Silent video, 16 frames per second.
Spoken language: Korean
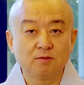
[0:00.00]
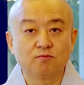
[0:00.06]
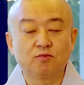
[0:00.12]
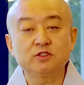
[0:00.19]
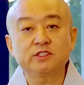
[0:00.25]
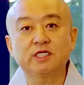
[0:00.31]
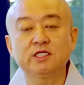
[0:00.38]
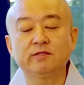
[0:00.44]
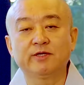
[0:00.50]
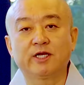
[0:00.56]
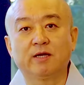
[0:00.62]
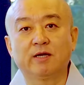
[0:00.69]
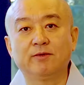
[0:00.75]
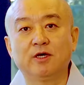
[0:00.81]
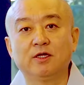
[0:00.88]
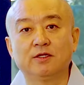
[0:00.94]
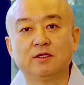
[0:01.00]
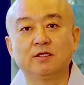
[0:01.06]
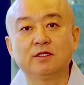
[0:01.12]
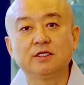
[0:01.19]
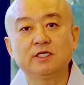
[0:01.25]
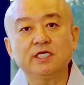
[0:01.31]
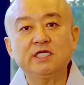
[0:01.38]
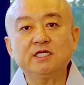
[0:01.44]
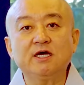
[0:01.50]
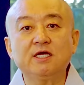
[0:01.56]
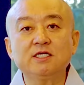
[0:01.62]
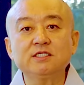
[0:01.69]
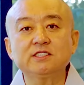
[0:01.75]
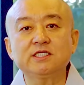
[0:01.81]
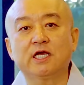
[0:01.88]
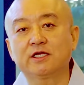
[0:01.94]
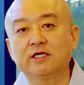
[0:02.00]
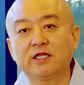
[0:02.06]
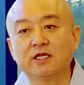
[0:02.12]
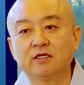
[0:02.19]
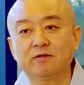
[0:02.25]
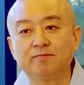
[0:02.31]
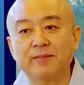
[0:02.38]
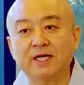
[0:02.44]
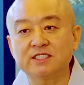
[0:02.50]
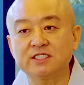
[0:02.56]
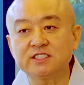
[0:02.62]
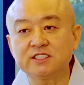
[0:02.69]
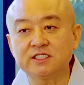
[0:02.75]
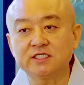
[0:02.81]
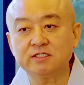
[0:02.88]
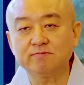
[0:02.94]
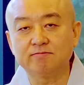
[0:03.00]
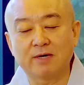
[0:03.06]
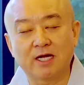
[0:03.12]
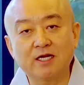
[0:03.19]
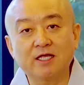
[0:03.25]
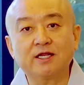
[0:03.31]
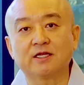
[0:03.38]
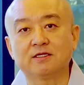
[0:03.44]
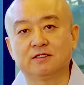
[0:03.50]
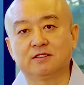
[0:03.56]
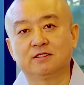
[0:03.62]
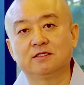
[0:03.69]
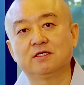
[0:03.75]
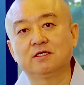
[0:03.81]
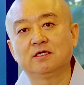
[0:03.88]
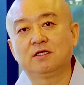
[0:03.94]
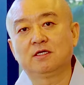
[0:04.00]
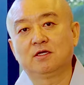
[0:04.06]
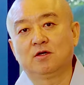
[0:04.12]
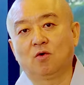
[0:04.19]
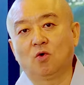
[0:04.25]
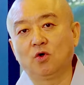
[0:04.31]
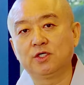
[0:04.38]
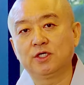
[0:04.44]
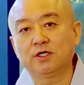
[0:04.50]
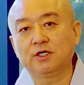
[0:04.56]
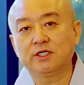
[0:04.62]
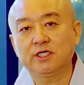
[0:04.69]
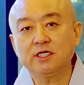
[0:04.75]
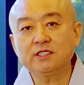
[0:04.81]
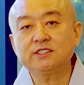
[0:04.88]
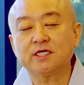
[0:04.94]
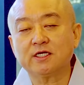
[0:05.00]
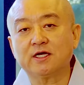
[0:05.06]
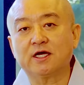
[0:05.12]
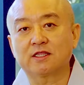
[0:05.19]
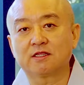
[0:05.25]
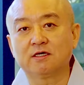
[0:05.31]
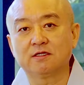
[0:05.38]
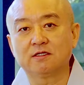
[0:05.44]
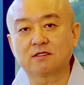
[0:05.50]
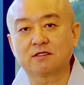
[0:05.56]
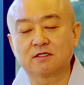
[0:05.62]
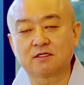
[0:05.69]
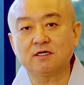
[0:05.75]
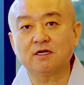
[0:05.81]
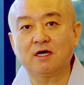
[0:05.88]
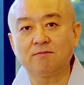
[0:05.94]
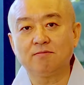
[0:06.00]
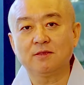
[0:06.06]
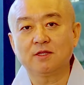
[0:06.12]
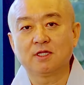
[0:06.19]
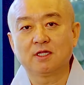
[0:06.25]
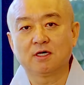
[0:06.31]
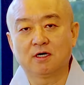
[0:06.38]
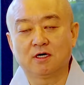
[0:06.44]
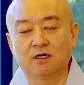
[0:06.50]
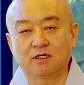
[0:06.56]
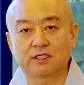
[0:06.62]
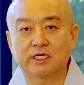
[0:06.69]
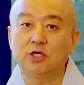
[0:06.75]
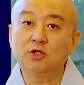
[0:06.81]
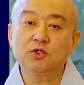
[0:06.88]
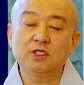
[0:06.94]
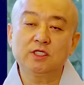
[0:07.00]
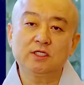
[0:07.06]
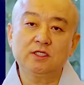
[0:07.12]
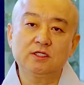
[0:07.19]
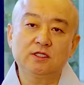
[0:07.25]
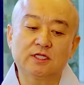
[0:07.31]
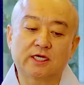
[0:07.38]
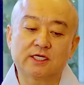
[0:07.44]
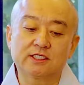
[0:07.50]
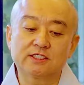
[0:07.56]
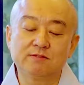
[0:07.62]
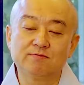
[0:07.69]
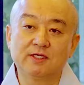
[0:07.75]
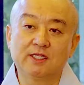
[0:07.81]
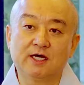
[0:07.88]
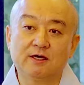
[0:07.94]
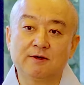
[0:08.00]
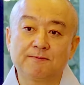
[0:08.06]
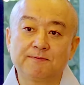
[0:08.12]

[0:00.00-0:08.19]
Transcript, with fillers: 불자님이라면 이러한 사견에는 빠지지 말라라는, 오히려 힐책 같은 그러한 계율이 되겠습니다.